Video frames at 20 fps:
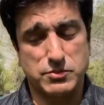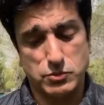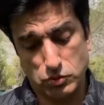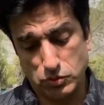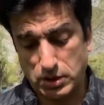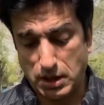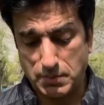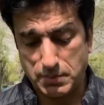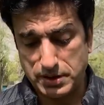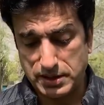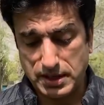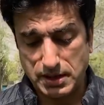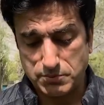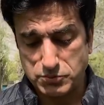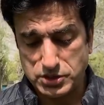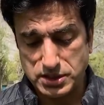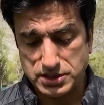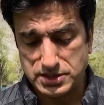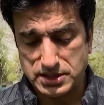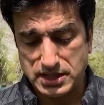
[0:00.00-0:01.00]
तो खबर का
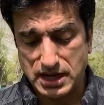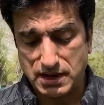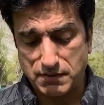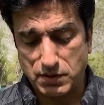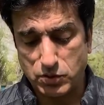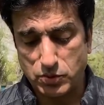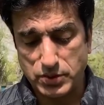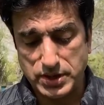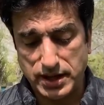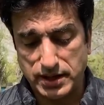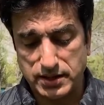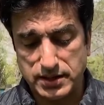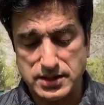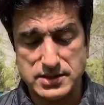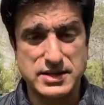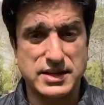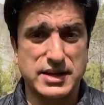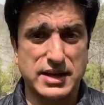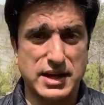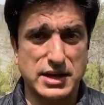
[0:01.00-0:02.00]
मुझे इसके अलावा कोई एंगल
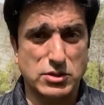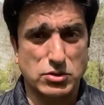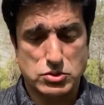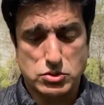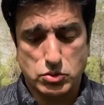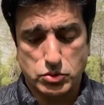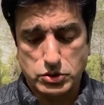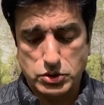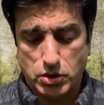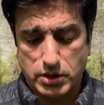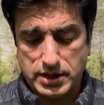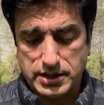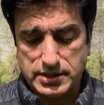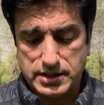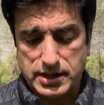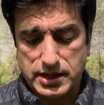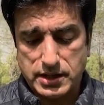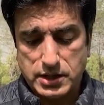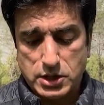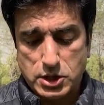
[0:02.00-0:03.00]
नज़र नहीं आता उसको कोई और नहीं
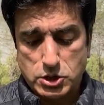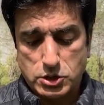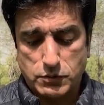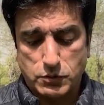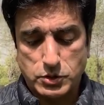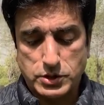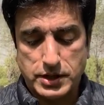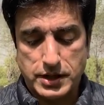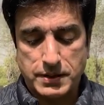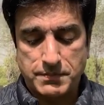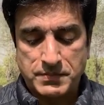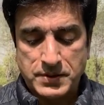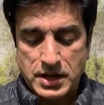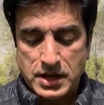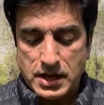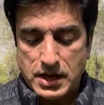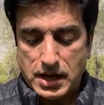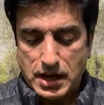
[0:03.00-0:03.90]
दे रहा तो वो दे रहे